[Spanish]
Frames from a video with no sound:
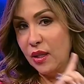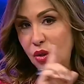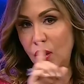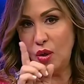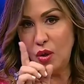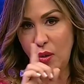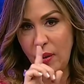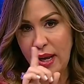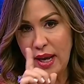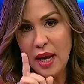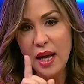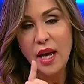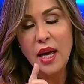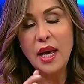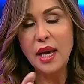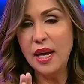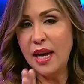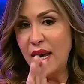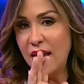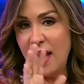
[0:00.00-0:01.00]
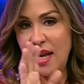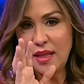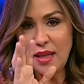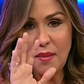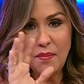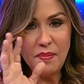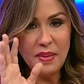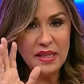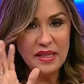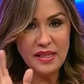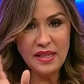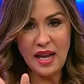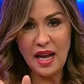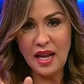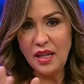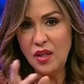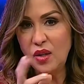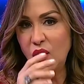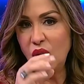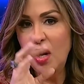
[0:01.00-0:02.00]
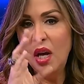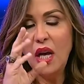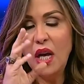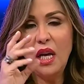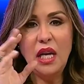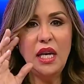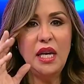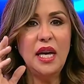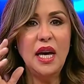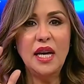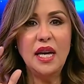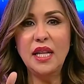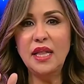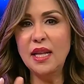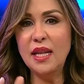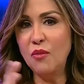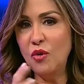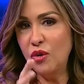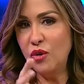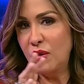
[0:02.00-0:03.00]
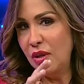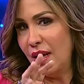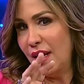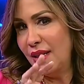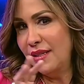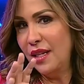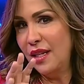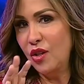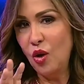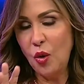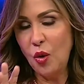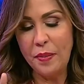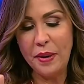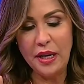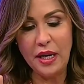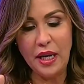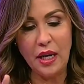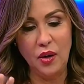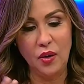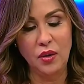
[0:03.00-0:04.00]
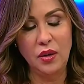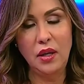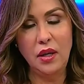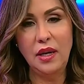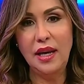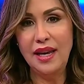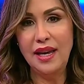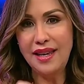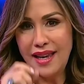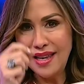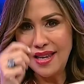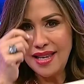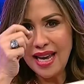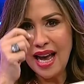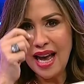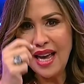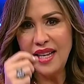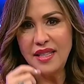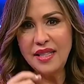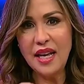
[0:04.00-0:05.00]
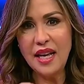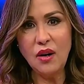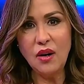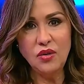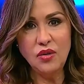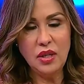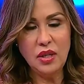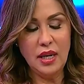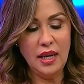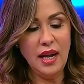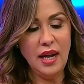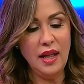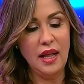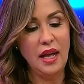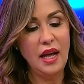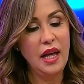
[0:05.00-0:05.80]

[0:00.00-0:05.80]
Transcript: Esto no es que ella está empezando y que aquí estamos haciendo los pininos que ya está consagrada.